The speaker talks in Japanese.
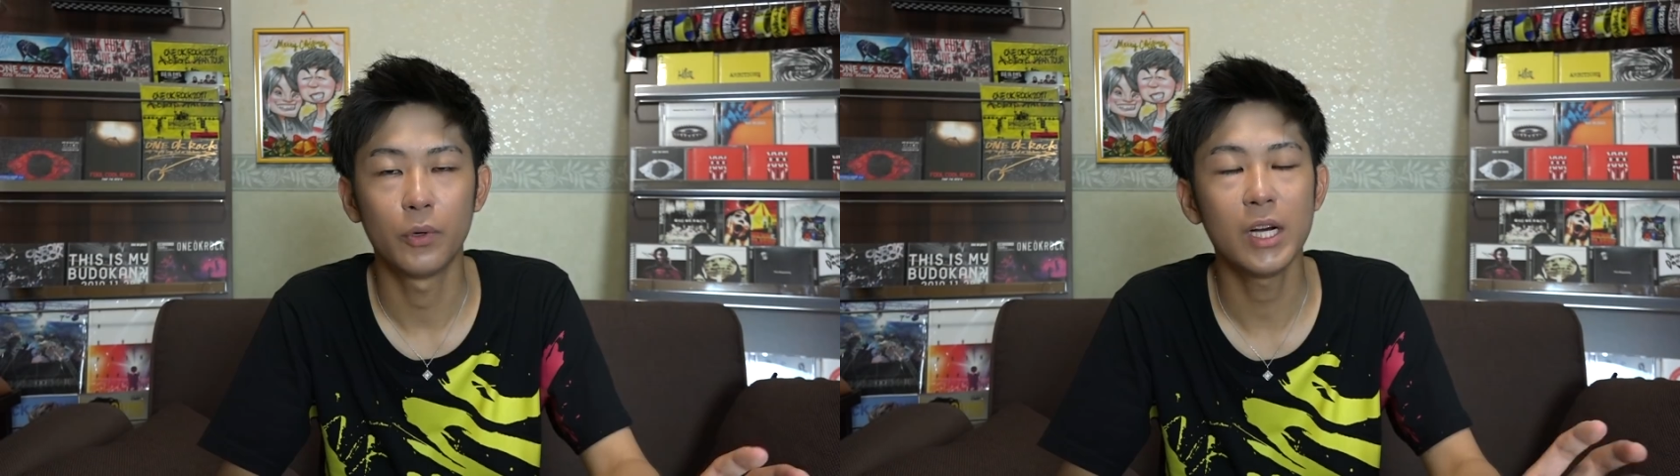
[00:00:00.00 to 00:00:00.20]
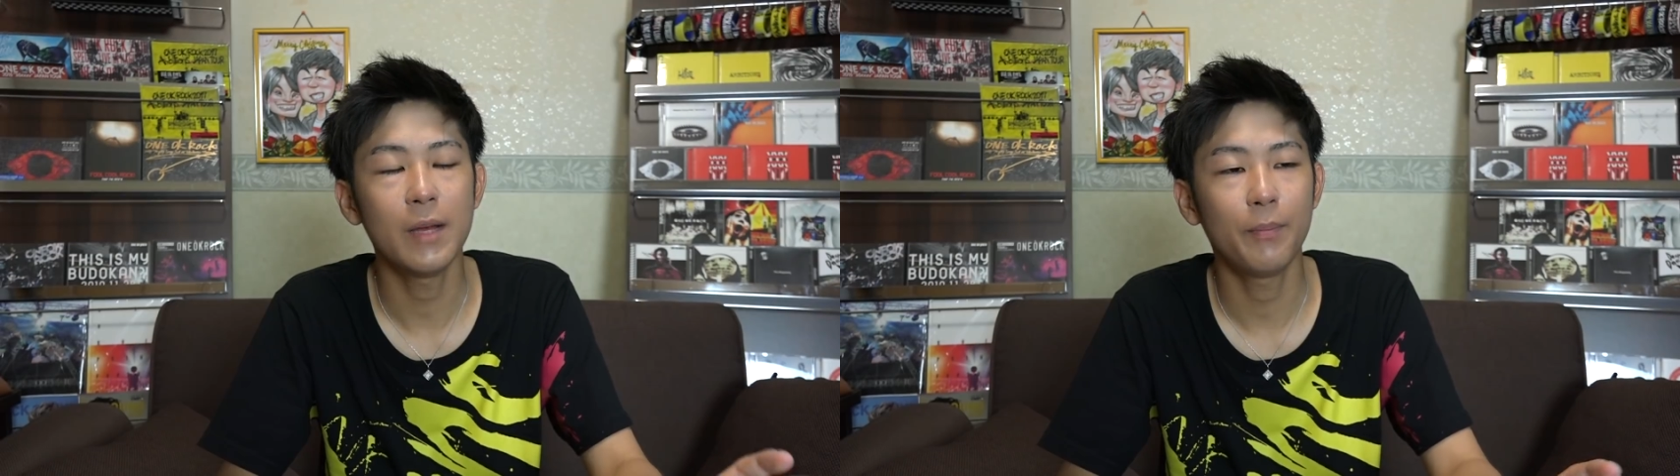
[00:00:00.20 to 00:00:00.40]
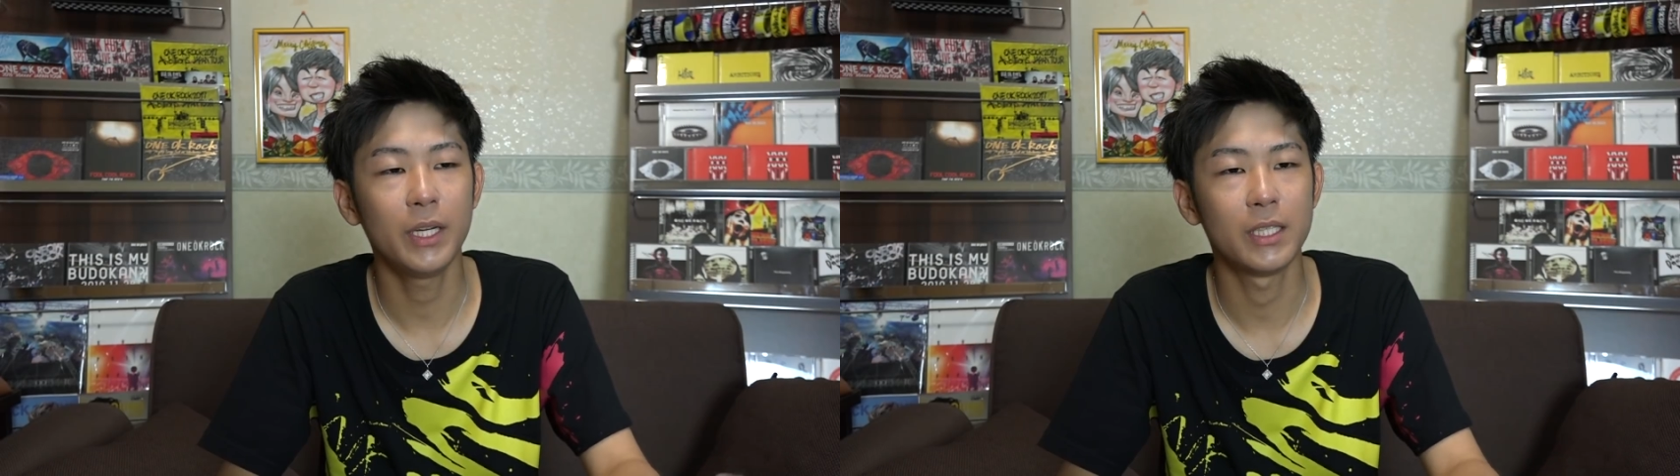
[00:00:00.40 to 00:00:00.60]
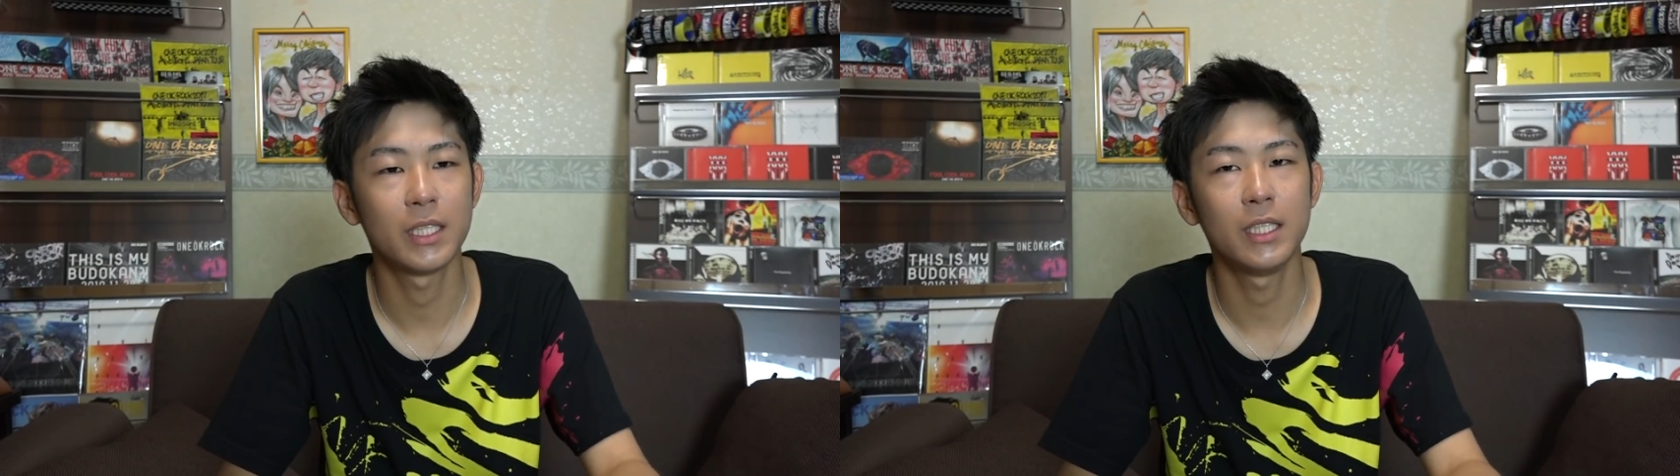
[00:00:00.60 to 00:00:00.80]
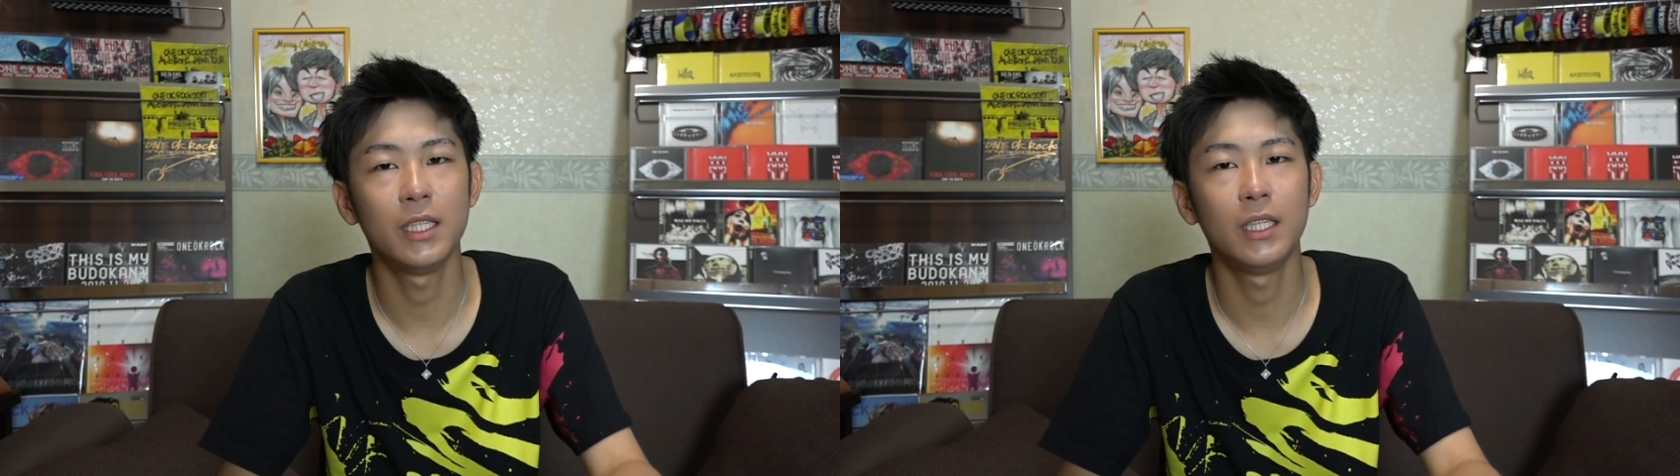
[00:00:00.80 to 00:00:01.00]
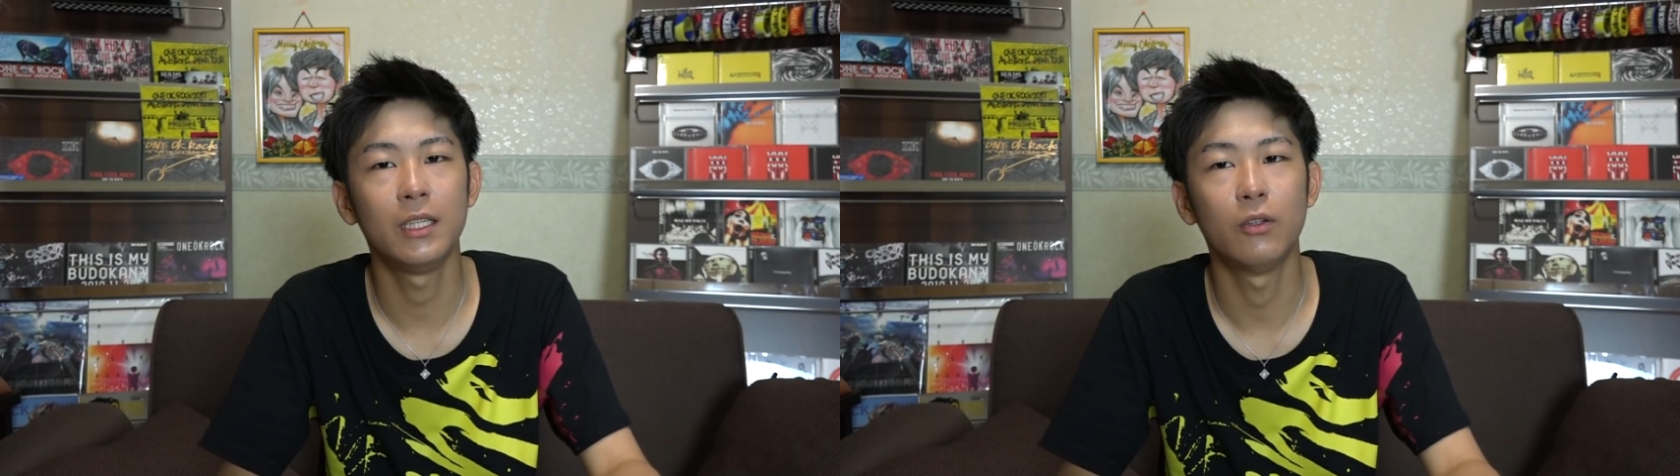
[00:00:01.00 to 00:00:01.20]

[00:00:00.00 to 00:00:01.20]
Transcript: 僕はやっぱり CD